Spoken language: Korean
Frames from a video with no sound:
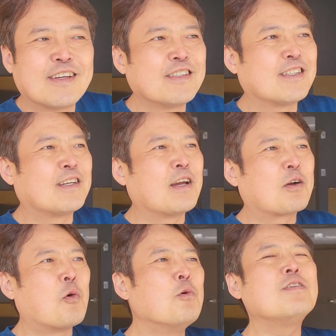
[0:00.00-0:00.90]
사실 이게
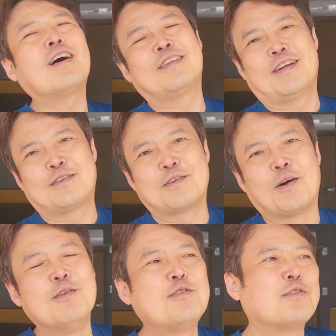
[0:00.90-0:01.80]
공사더라고.
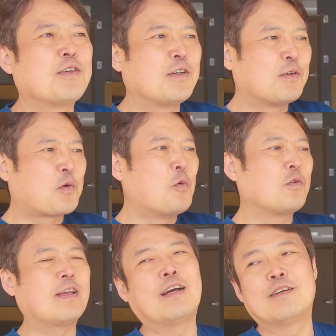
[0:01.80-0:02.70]
건축이고
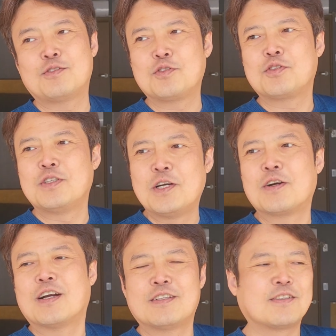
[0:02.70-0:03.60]
공사
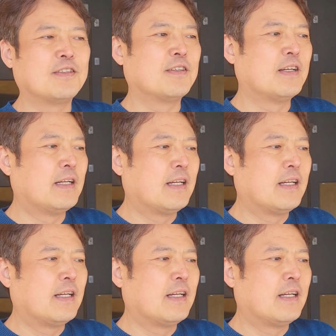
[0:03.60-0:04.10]
수준이어가지고